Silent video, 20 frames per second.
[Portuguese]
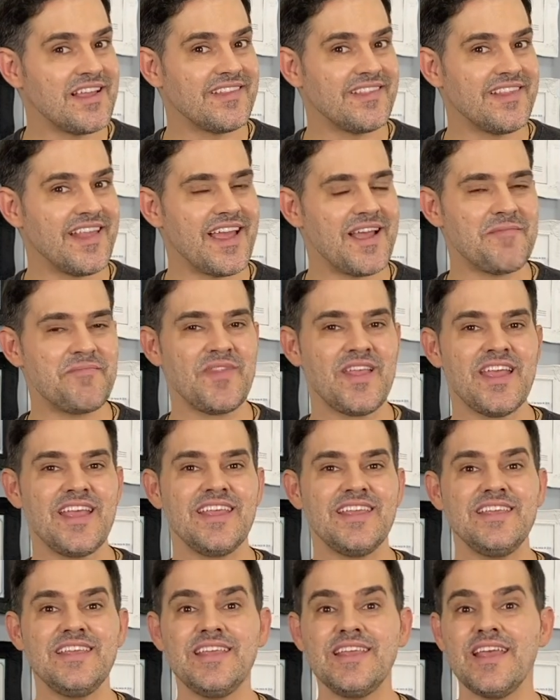né?
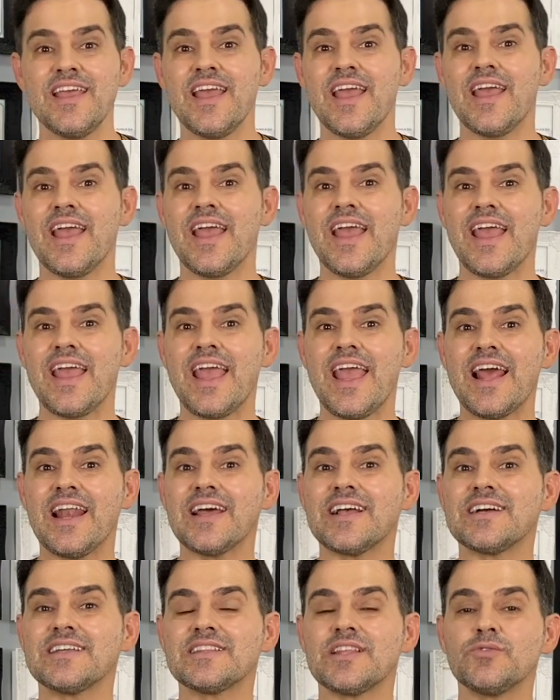E
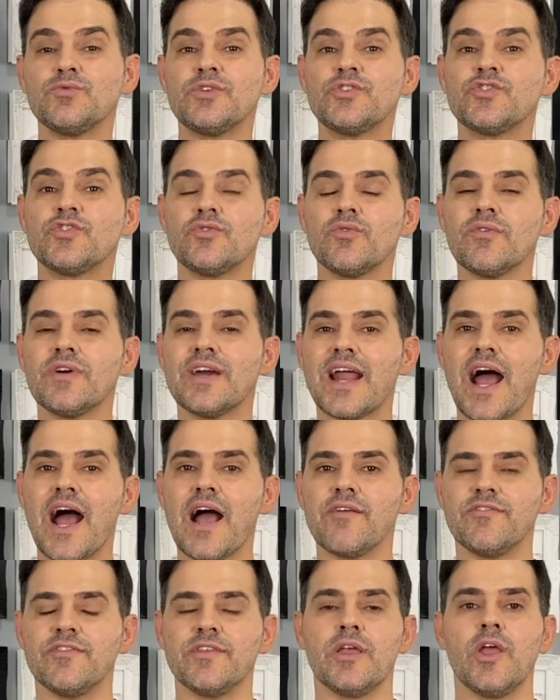ela cantando isso no
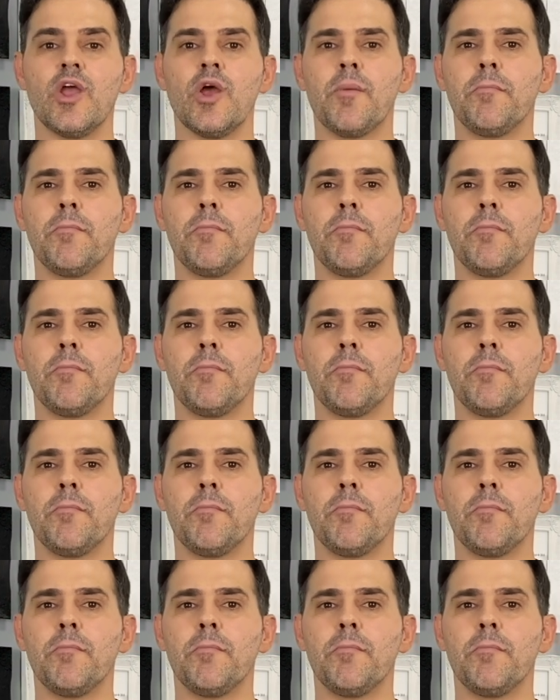grave.